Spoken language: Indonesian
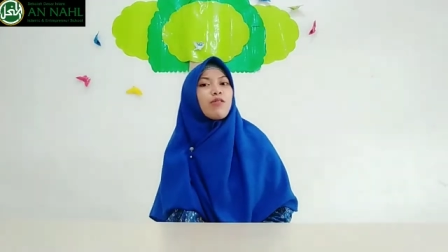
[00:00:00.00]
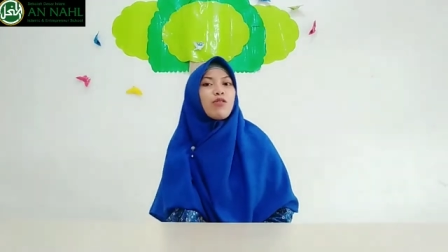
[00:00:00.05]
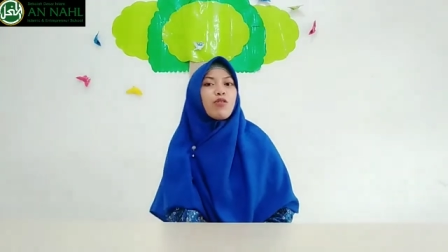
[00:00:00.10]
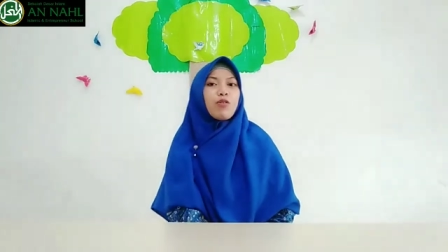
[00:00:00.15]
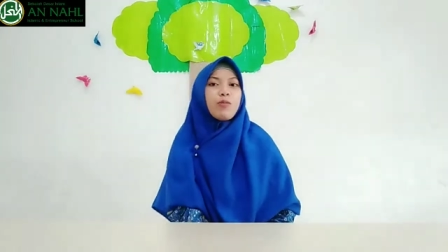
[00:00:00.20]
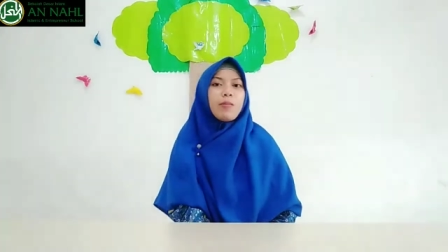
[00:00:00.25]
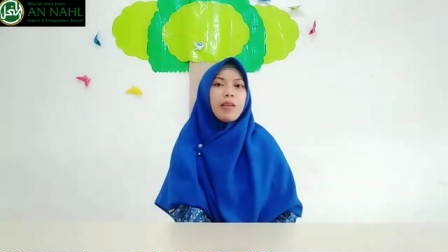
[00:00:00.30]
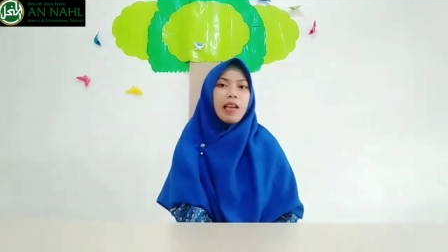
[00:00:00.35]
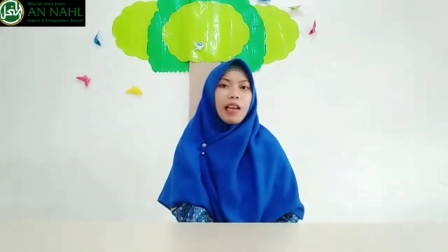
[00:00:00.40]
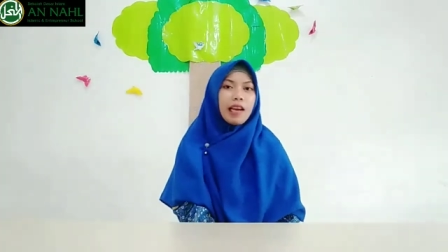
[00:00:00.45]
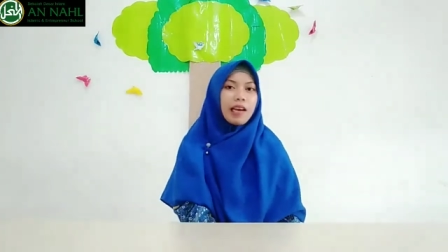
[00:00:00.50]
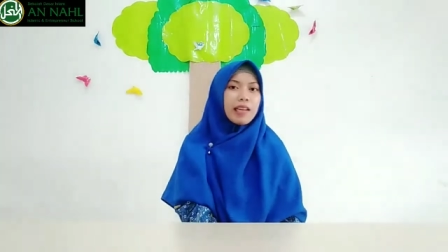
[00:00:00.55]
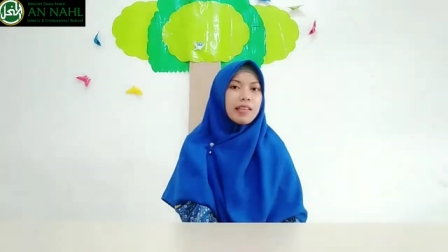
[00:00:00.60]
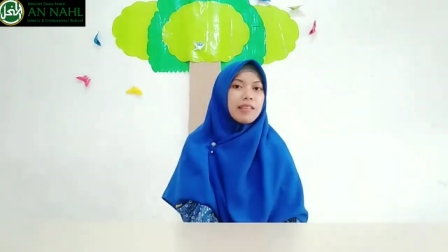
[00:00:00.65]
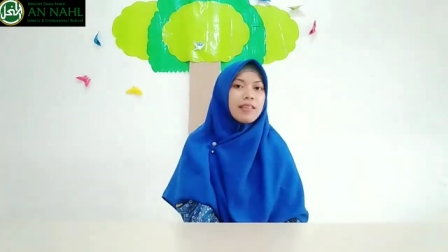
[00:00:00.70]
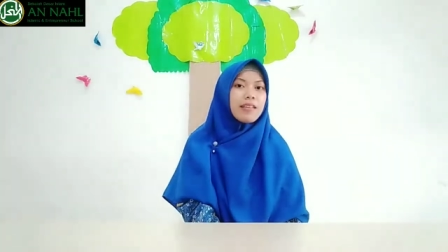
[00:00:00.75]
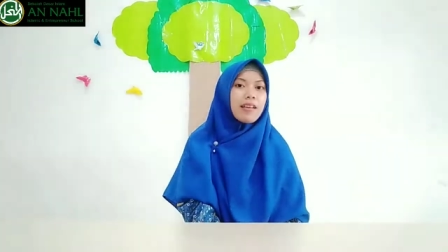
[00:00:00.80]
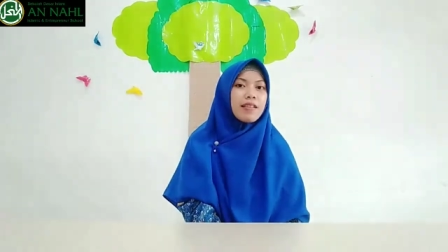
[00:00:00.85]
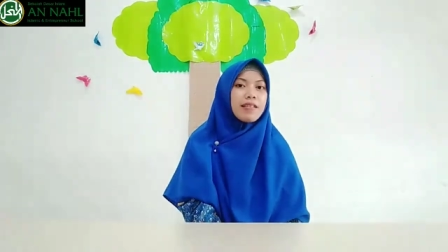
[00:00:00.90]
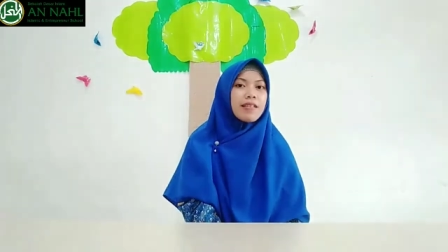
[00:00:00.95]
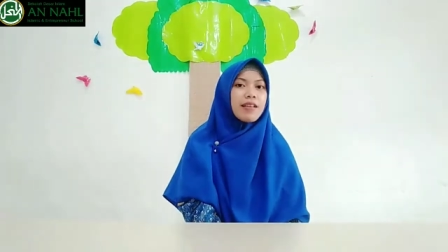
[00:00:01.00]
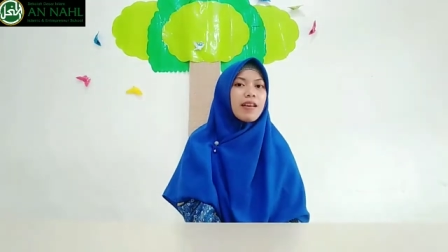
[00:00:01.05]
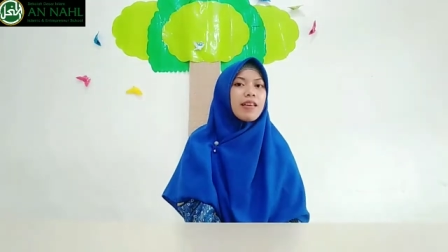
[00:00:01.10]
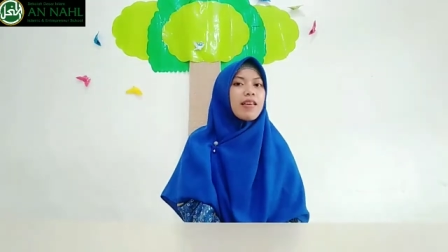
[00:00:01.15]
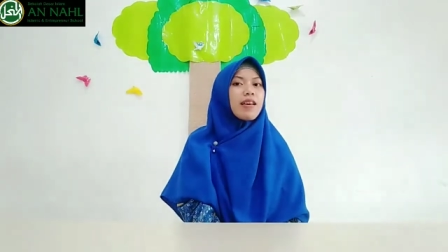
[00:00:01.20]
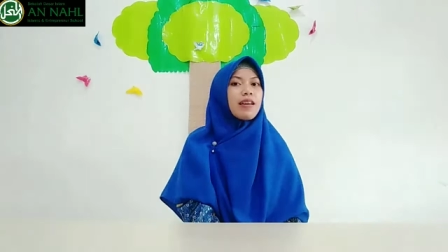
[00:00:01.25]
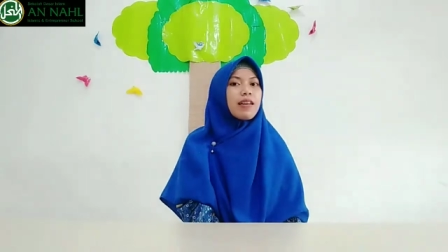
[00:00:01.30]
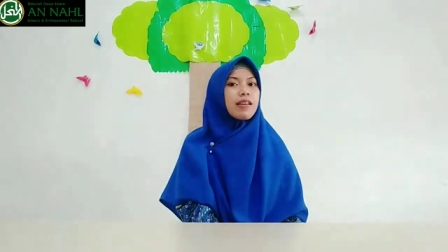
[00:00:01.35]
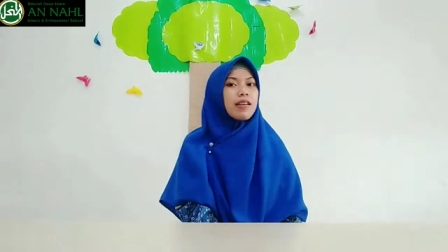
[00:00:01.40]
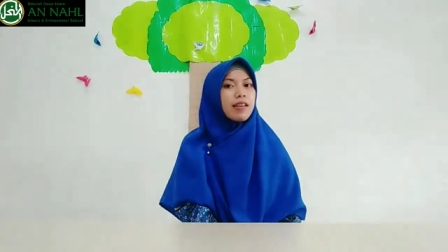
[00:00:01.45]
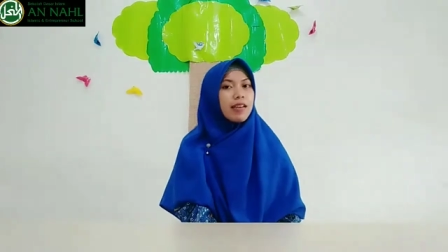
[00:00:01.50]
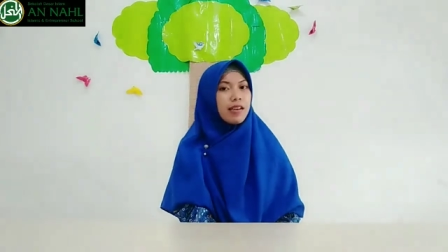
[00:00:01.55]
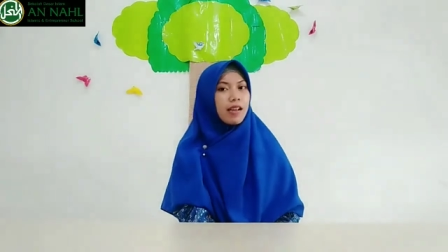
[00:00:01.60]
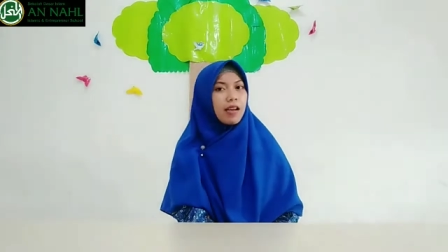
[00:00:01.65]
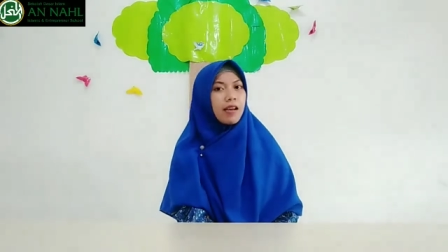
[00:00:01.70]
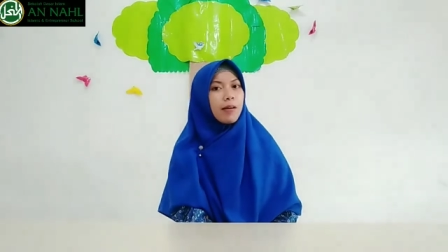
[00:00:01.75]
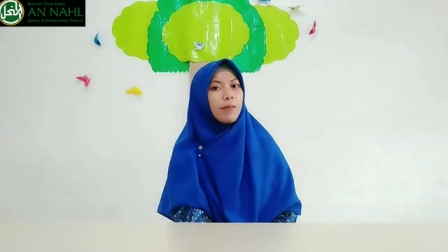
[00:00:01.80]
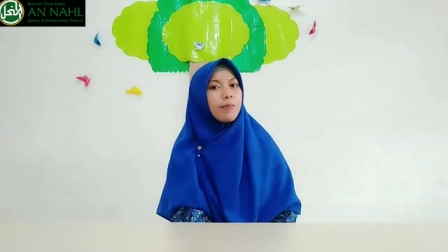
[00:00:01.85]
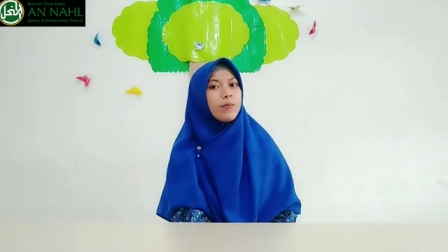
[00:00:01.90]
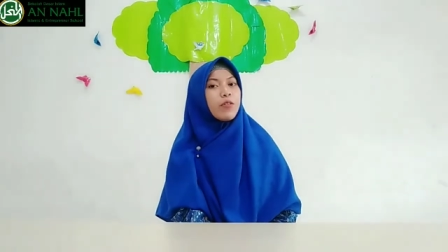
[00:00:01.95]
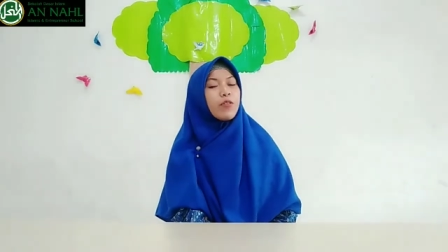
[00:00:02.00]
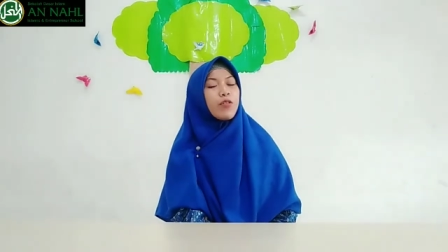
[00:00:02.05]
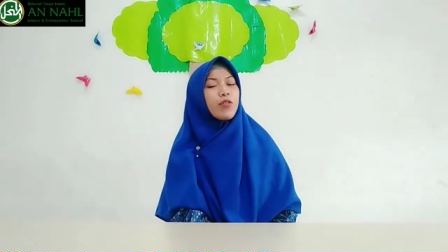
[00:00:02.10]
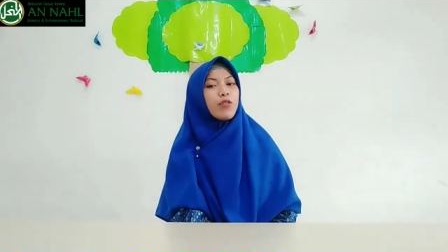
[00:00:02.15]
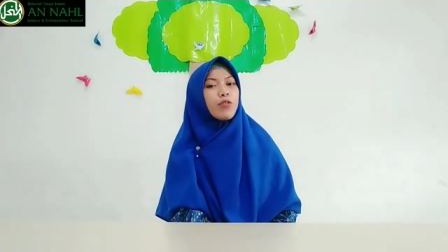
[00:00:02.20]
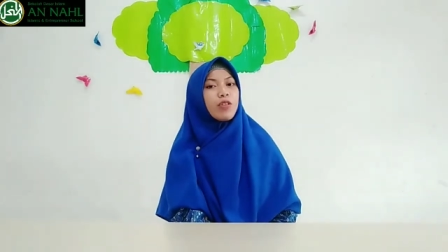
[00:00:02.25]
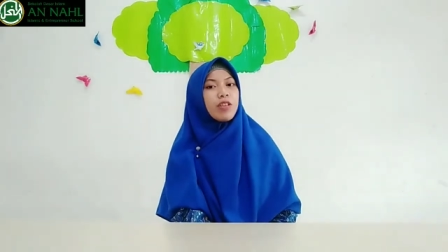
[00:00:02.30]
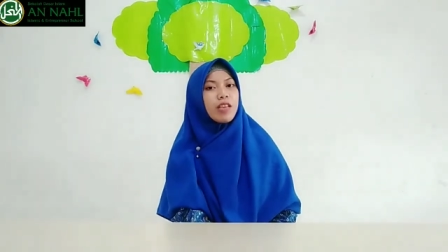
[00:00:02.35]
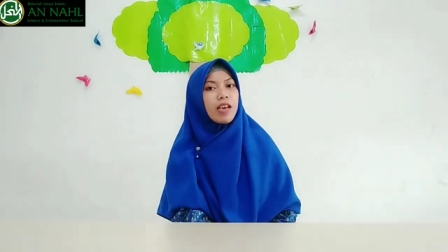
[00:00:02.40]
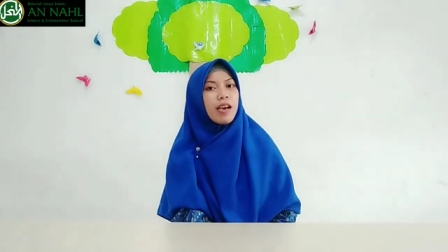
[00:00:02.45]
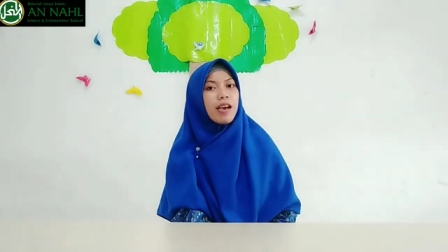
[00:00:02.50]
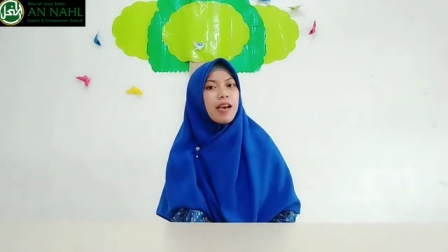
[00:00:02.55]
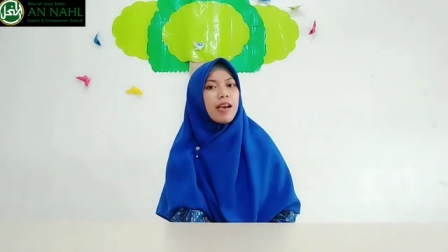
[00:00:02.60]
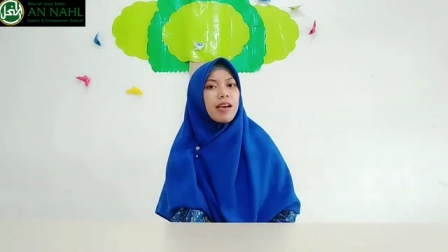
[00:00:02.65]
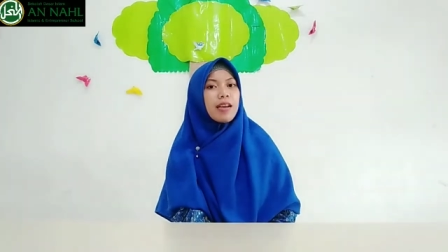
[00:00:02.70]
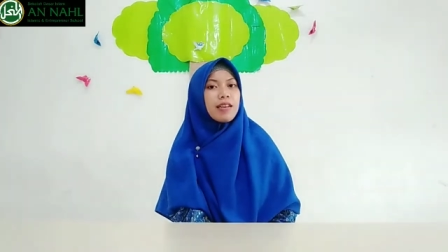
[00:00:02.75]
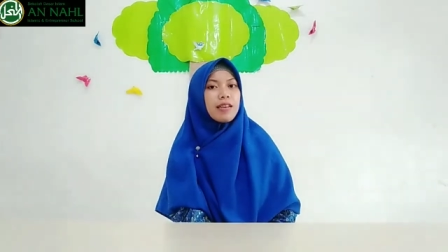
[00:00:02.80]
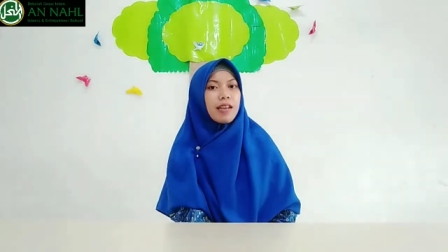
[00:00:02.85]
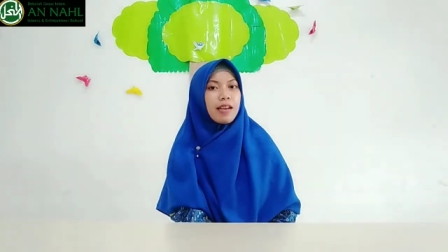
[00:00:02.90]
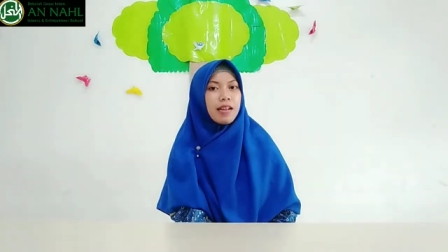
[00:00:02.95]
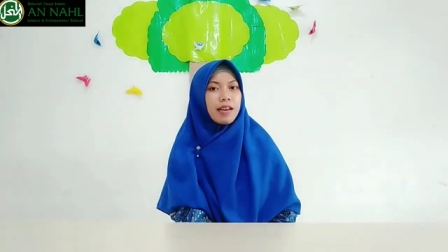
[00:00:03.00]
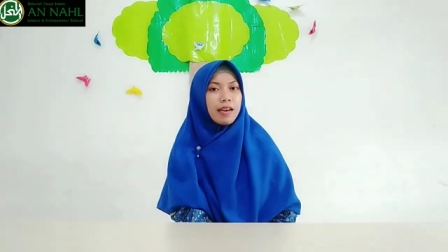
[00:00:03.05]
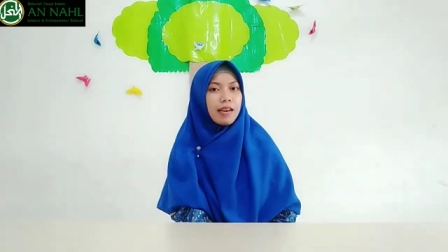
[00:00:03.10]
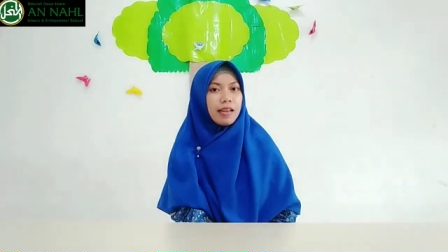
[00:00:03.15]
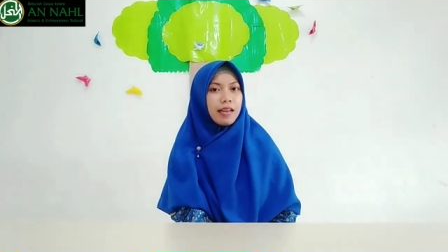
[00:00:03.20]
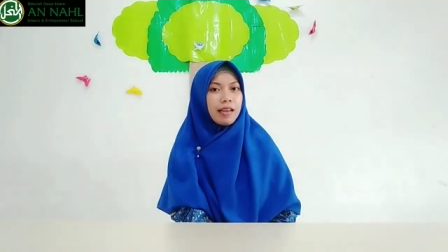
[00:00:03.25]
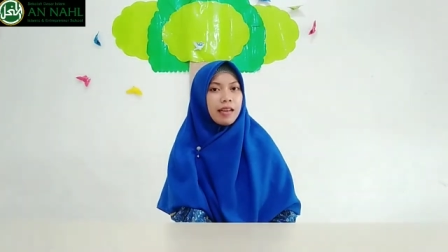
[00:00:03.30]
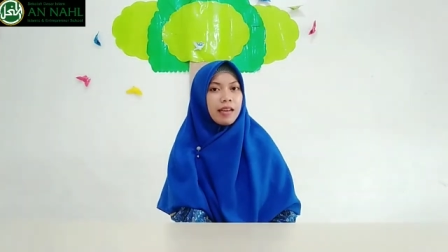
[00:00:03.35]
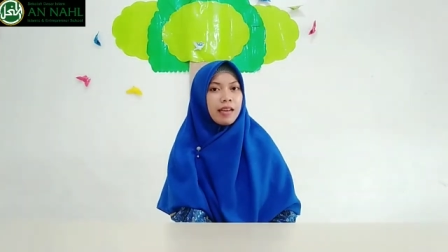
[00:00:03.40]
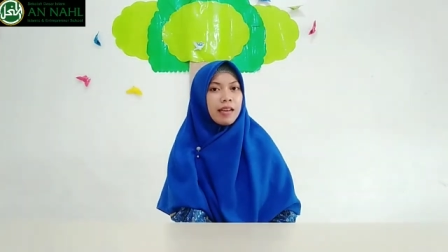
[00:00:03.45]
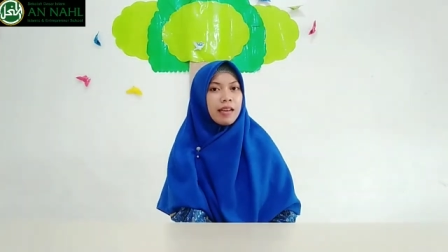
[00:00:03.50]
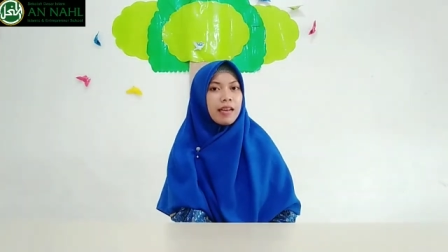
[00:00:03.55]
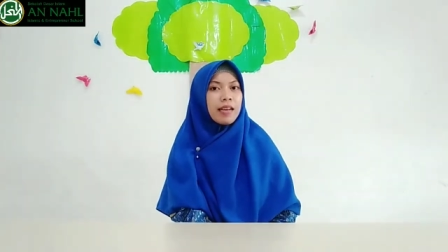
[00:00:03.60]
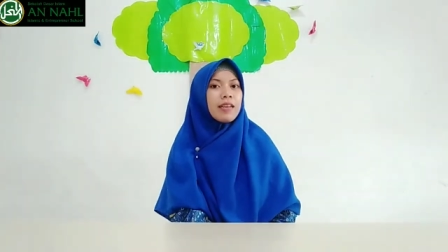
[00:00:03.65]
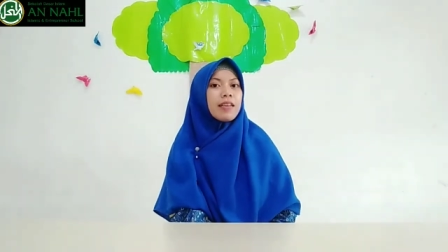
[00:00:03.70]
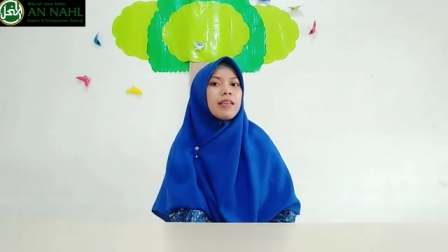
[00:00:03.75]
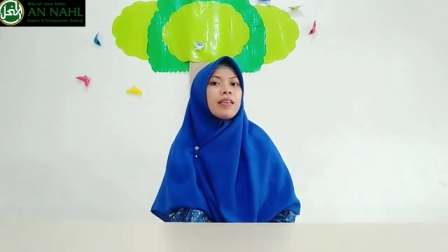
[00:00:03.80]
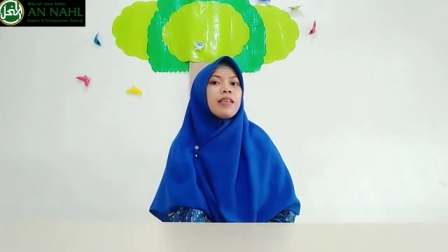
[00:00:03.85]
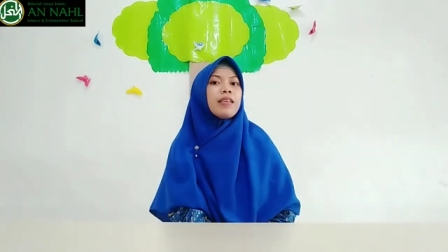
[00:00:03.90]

Untuk bilangan cacat yang genap contohnya adalah